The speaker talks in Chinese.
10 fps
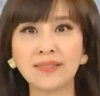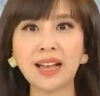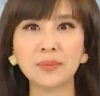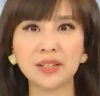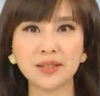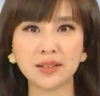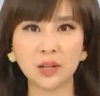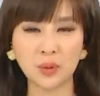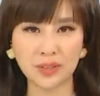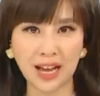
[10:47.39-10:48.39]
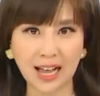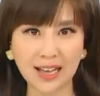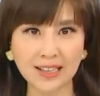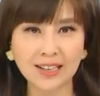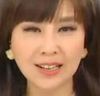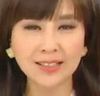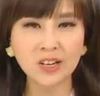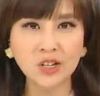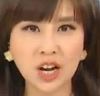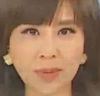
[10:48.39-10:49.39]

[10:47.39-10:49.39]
大面积的崩塌，现场